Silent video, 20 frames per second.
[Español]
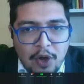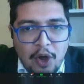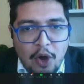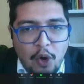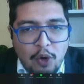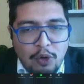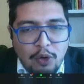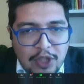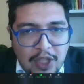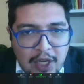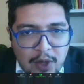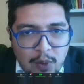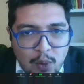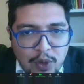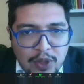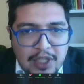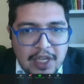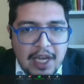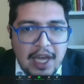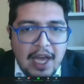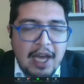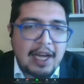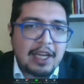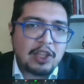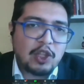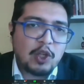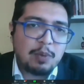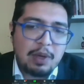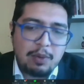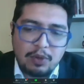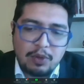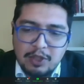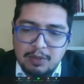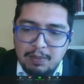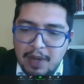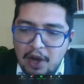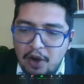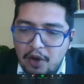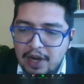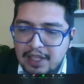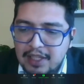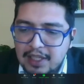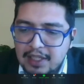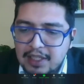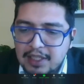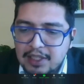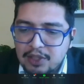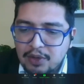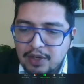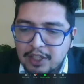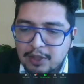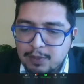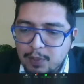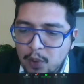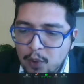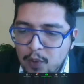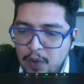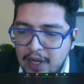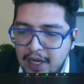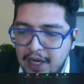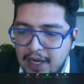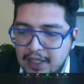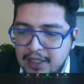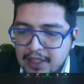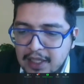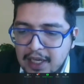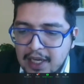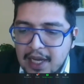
contribuye a que tomemos mejores decisiones públicas.